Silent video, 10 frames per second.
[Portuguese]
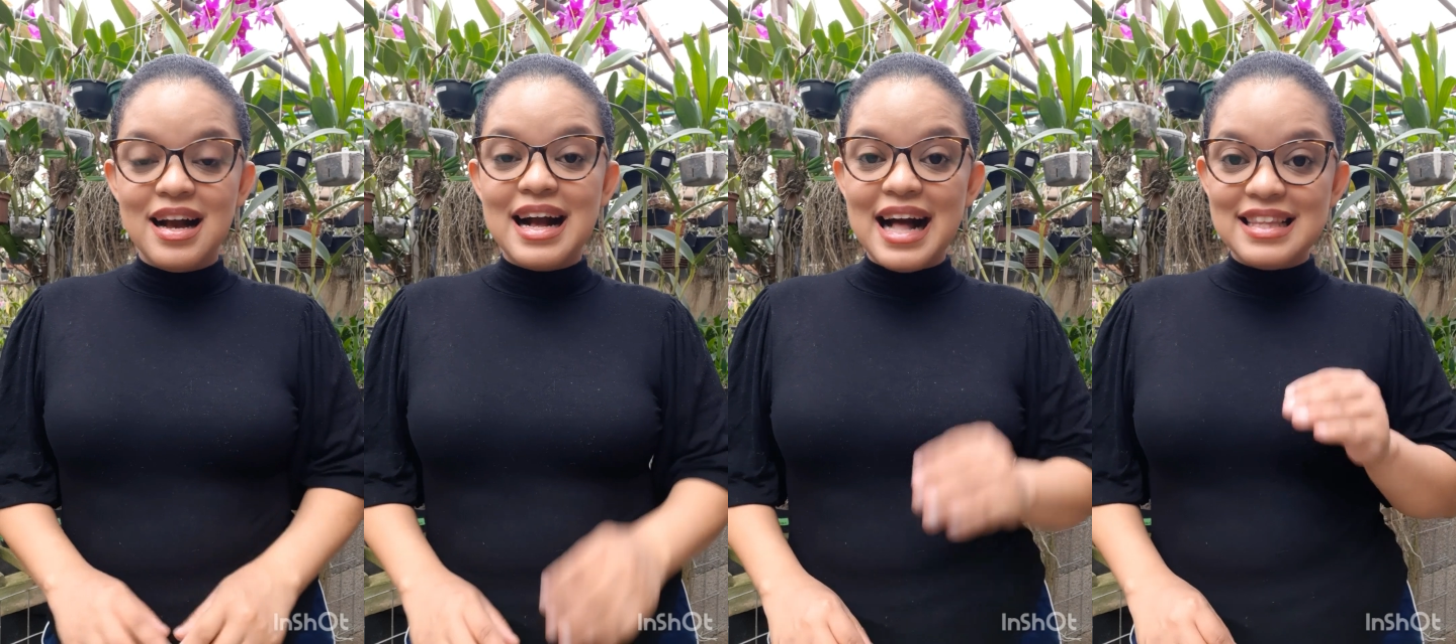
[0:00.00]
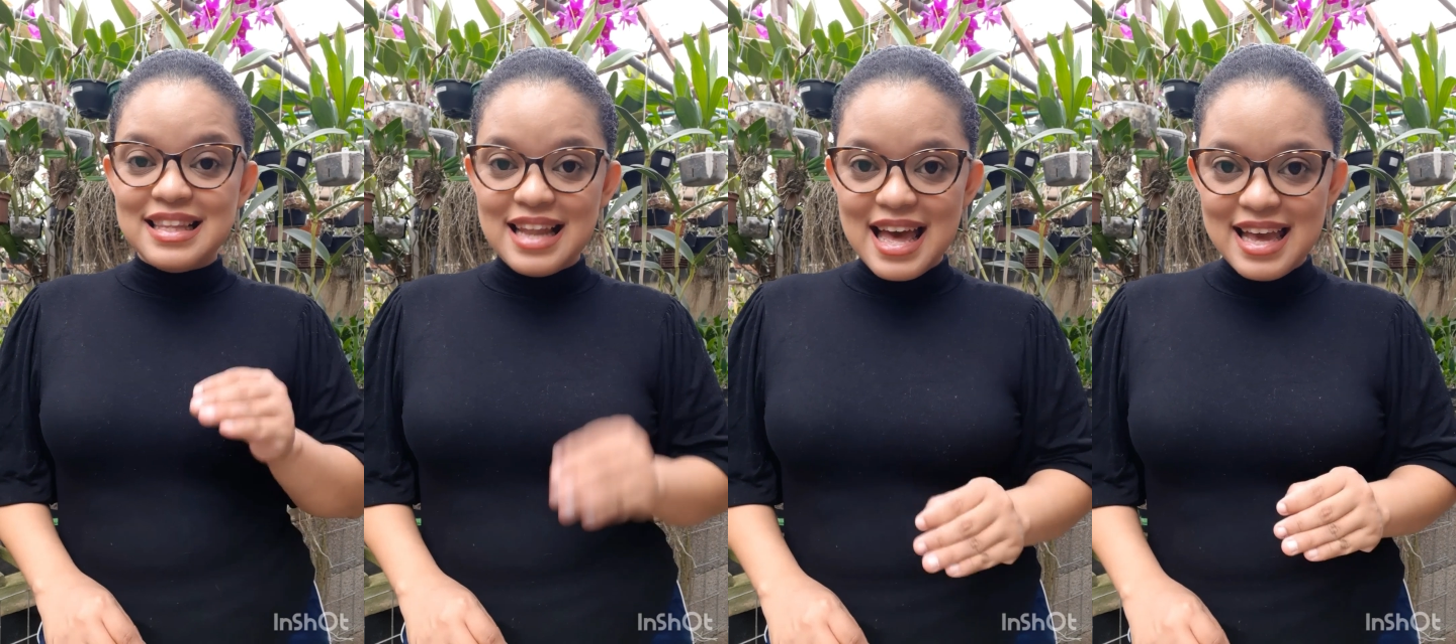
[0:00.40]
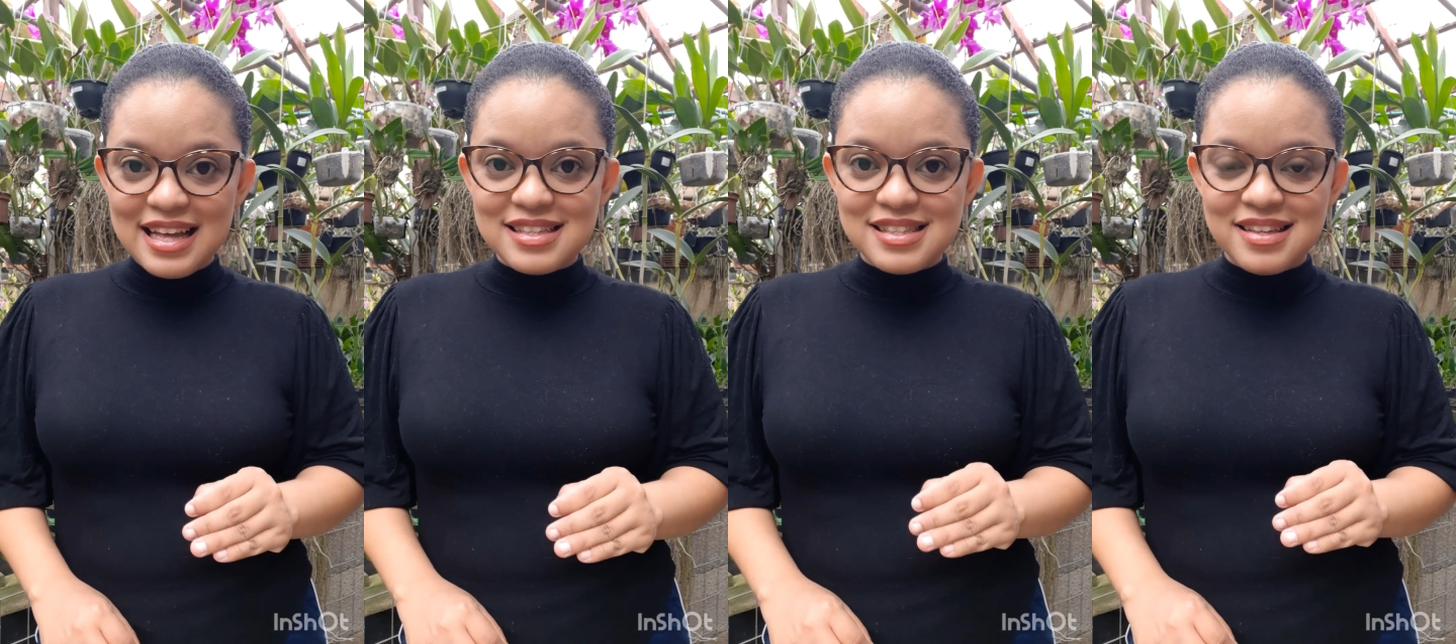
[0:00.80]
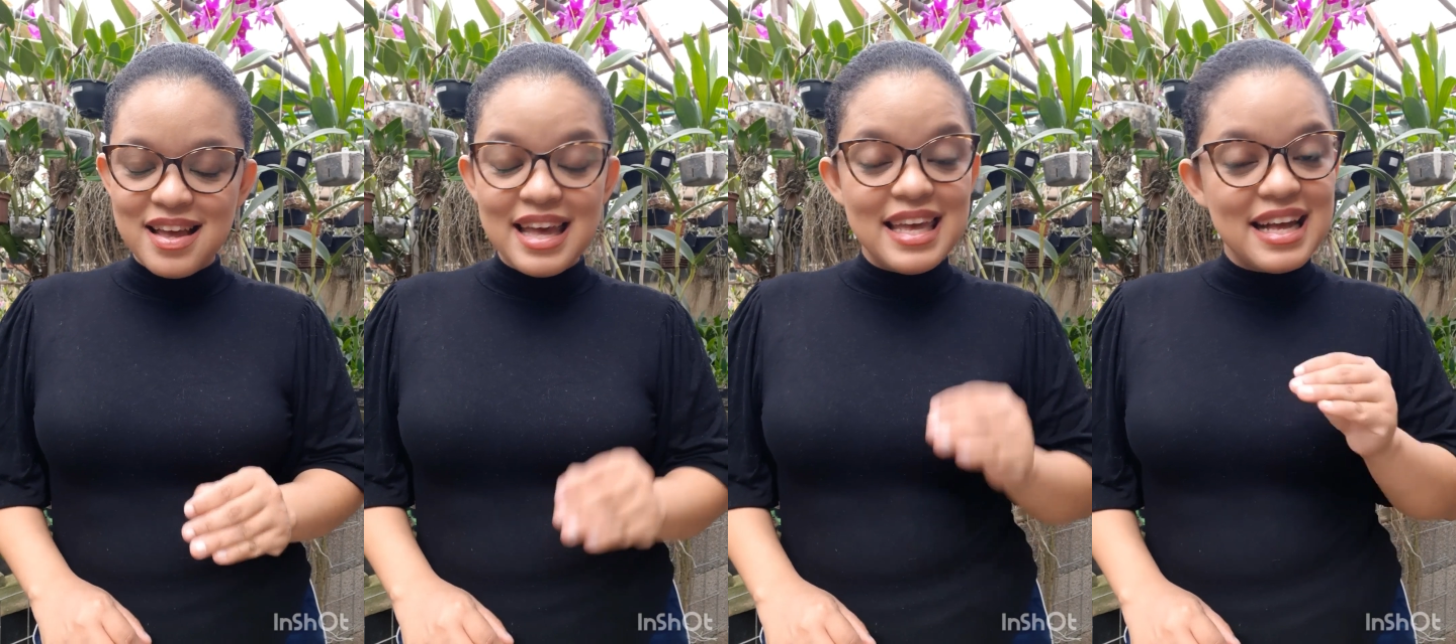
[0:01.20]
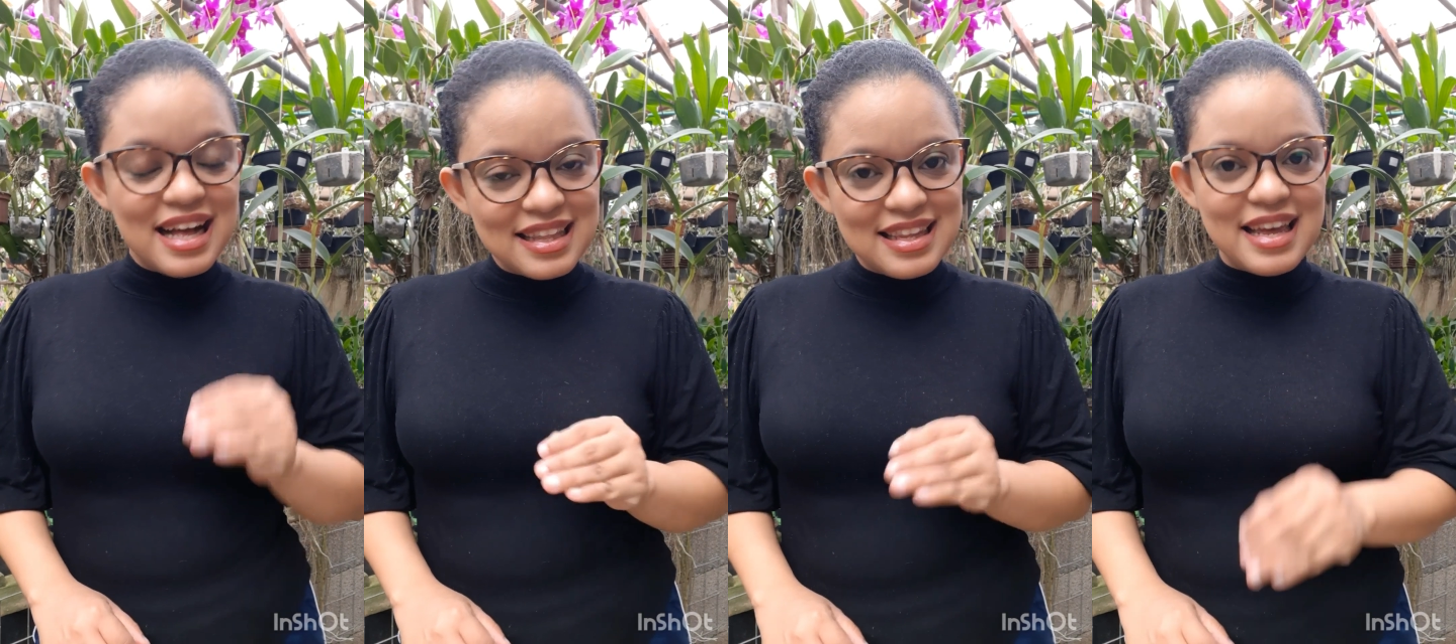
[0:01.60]
catleias e
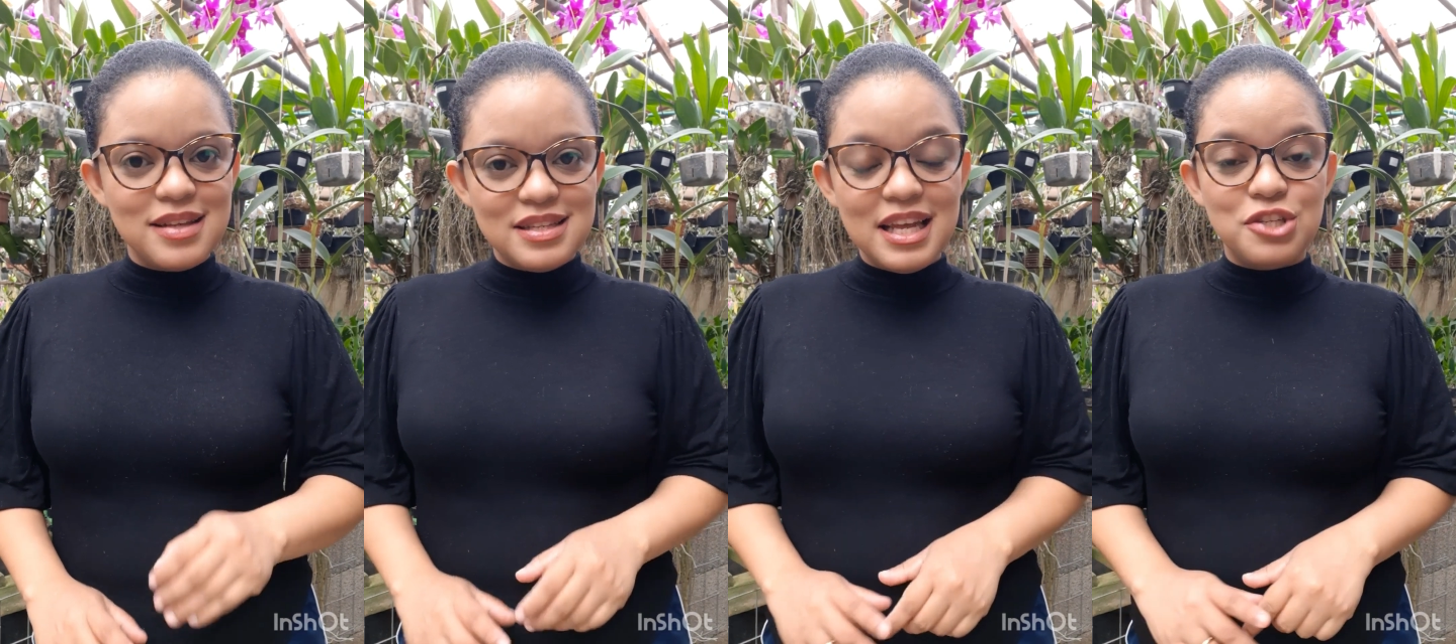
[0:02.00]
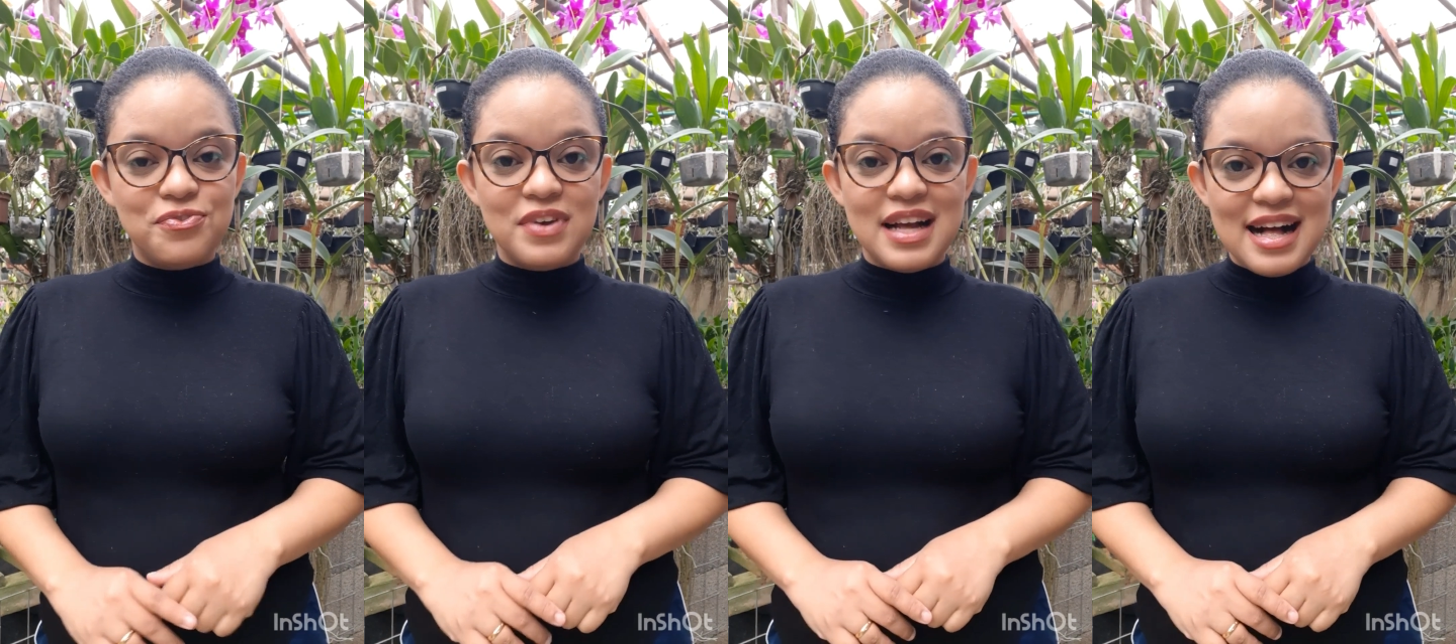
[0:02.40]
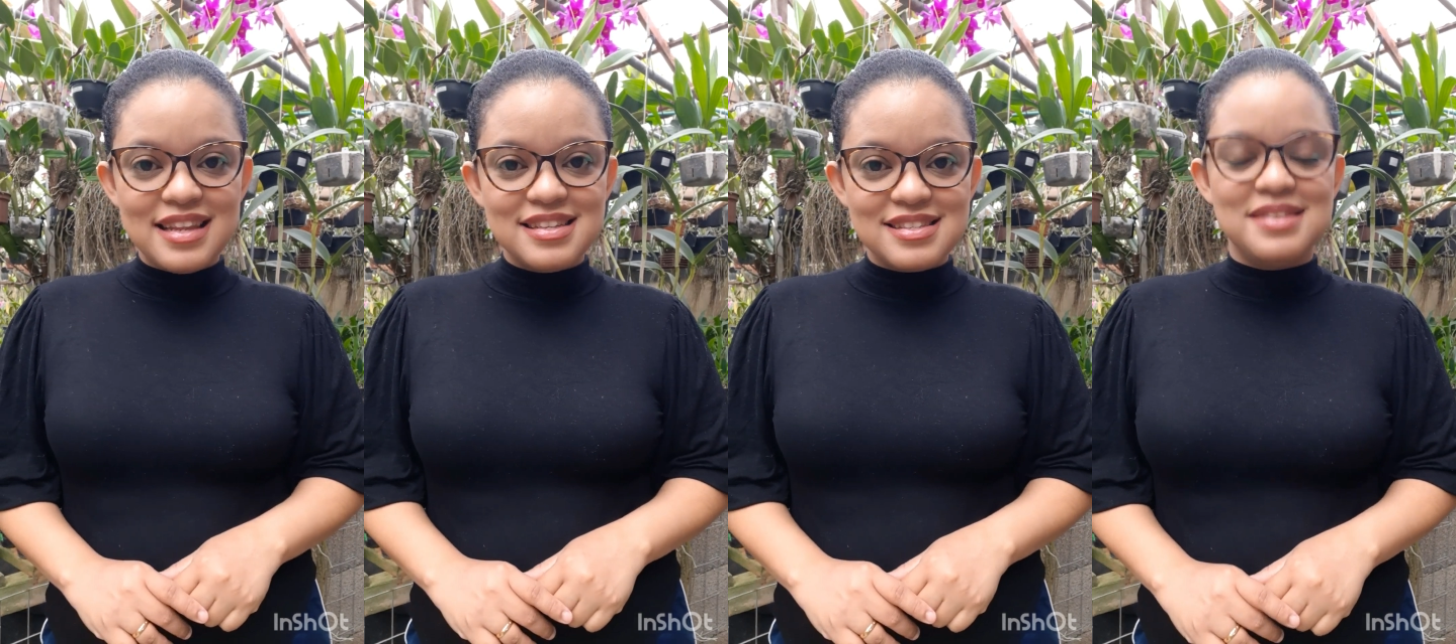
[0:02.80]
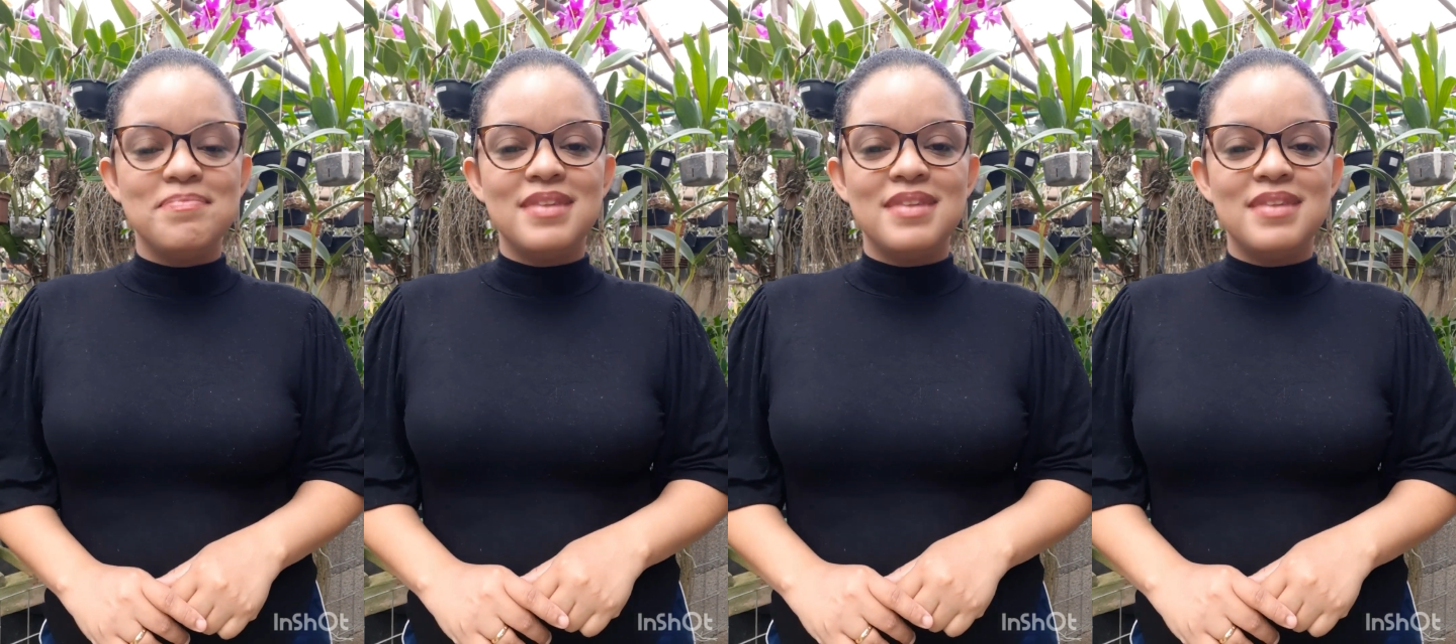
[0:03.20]
catleias identificadas?